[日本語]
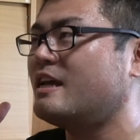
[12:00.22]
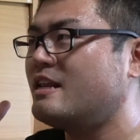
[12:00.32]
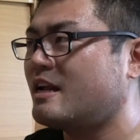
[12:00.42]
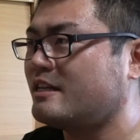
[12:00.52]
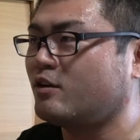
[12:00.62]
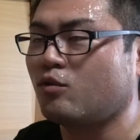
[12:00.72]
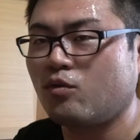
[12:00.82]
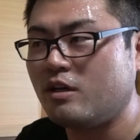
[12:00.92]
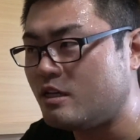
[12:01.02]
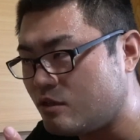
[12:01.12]
前来になる。
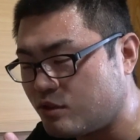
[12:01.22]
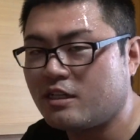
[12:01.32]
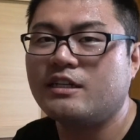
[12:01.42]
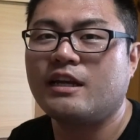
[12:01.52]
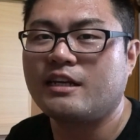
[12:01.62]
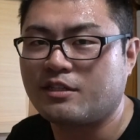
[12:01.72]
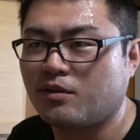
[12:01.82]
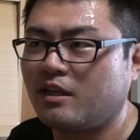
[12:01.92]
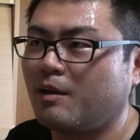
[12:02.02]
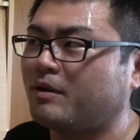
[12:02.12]
不思議じゃないです
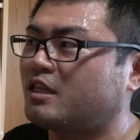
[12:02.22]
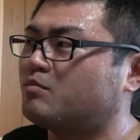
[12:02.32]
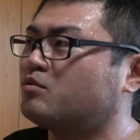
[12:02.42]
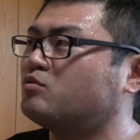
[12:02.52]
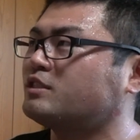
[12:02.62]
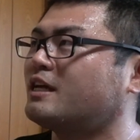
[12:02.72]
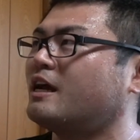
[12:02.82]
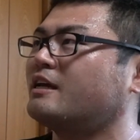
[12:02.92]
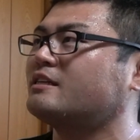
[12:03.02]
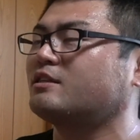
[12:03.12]
よね。やっぱ自分をさ
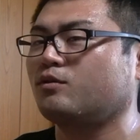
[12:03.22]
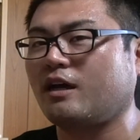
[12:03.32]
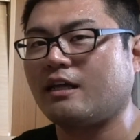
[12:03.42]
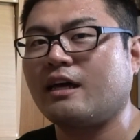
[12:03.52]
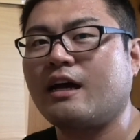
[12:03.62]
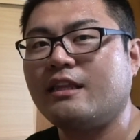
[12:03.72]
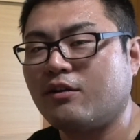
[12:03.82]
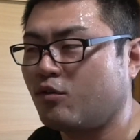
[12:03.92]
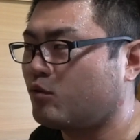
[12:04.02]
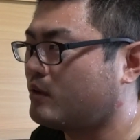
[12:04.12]
らけ出すってことは裸に
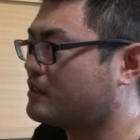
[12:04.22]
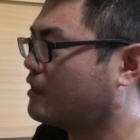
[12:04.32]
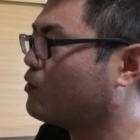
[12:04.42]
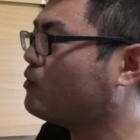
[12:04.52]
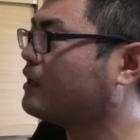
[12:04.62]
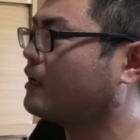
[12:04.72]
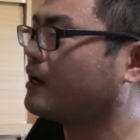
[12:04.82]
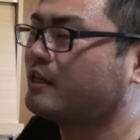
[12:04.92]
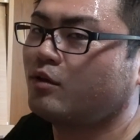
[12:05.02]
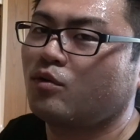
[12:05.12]
なるってことですから、ここで
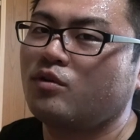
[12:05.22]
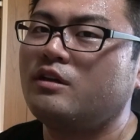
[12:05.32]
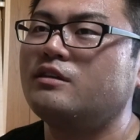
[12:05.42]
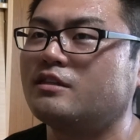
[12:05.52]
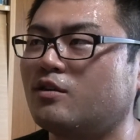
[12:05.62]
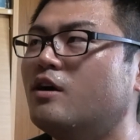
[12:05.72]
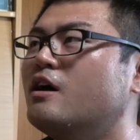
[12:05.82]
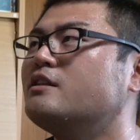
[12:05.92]
裸になるのいいんですよ。